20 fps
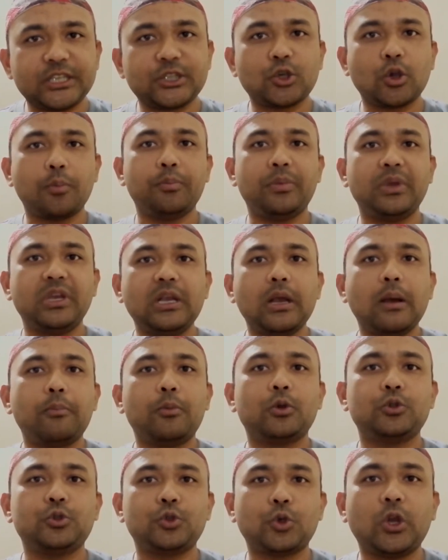যেসব
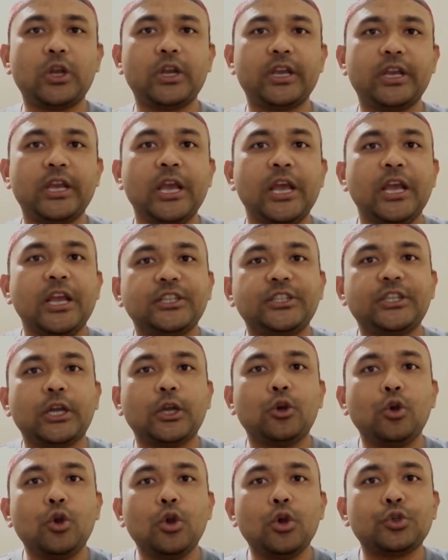বিজ্ঞাপন চলে
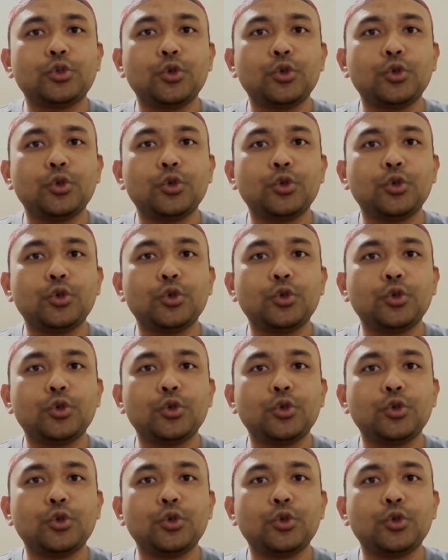সেগুলো